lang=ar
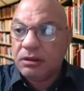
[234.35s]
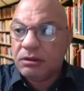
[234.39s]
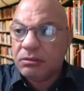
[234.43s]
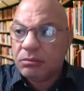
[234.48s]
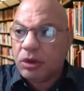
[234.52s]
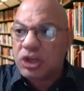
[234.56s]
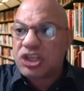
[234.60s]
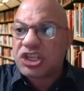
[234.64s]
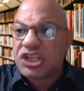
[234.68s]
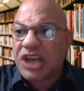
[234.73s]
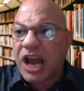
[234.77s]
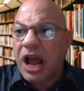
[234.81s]

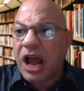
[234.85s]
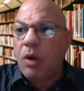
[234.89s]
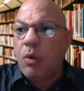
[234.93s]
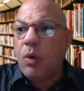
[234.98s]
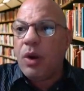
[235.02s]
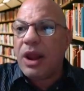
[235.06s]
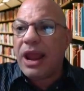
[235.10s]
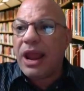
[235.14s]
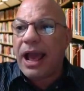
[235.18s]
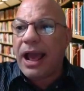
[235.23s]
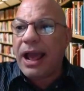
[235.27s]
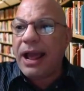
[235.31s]
بص
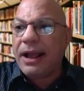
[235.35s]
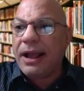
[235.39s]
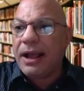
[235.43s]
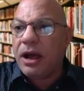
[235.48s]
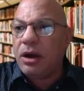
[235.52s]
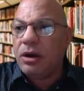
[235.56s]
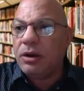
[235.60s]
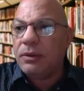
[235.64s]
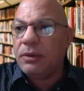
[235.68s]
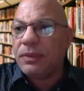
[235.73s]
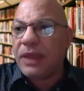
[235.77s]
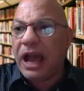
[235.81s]
أول حاجة
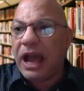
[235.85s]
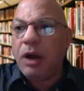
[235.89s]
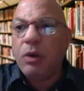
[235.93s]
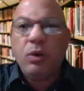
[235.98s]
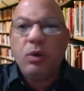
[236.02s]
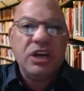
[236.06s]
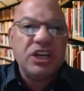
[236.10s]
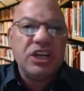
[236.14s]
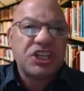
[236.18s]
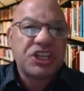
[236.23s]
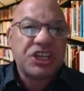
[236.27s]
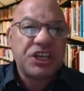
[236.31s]
أهو
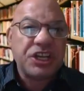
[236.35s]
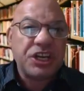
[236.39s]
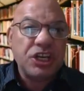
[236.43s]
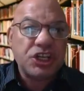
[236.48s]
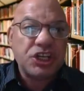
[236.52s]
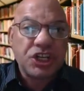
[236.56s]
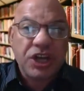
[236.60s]
أول سكرين